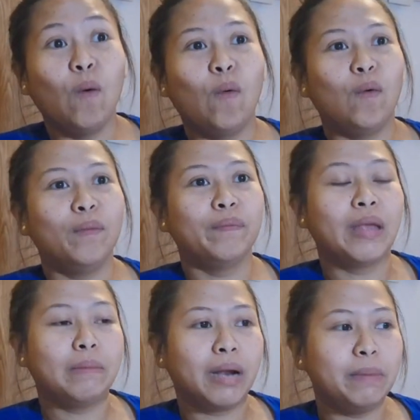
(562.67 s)
Oo.
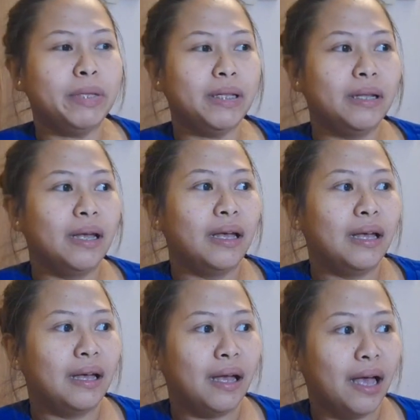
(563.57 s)
Marami din,
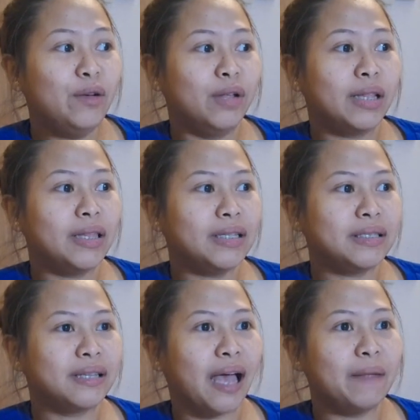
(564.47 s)
ayun, at
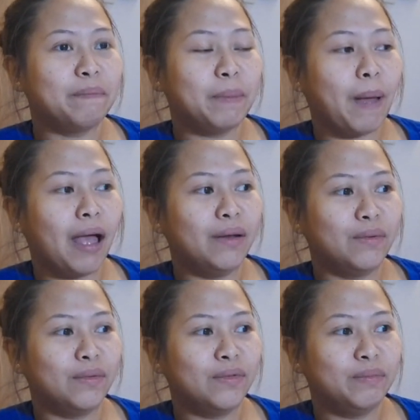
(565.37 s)
least kahit
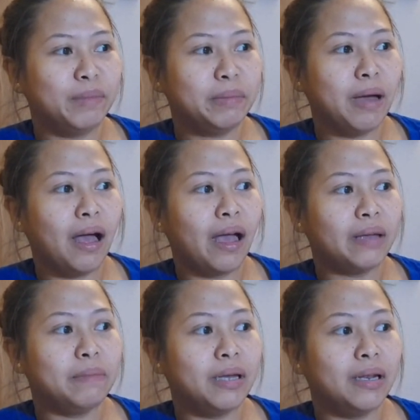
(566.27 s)
papaano, may mga
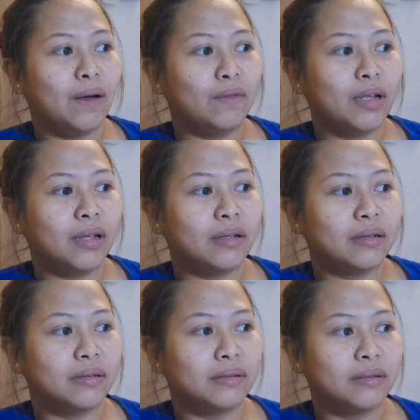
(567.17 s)
kaibigan ako
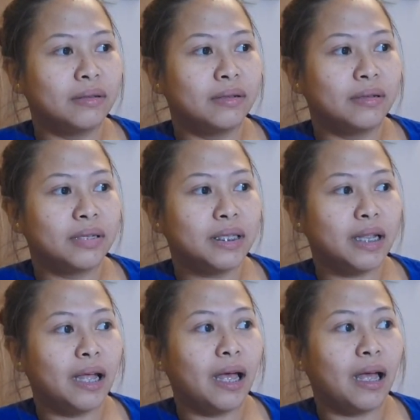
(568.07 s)
na,
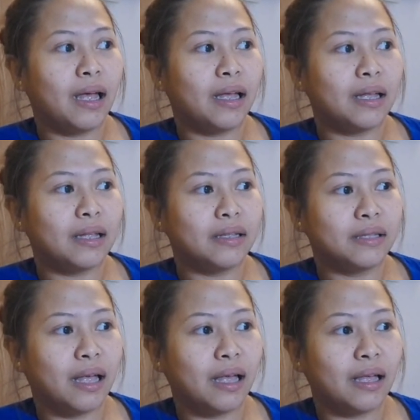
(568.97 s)
na, na,
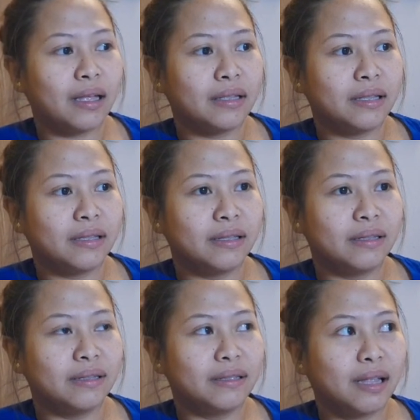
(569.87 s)
na,
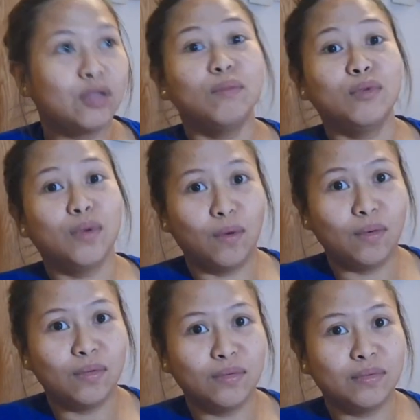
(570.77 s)
na
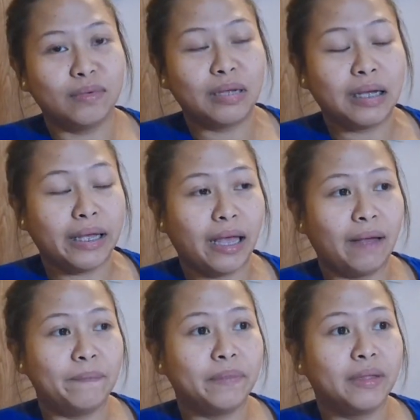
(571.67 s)
tumulong. Mm-hmm. Kaya,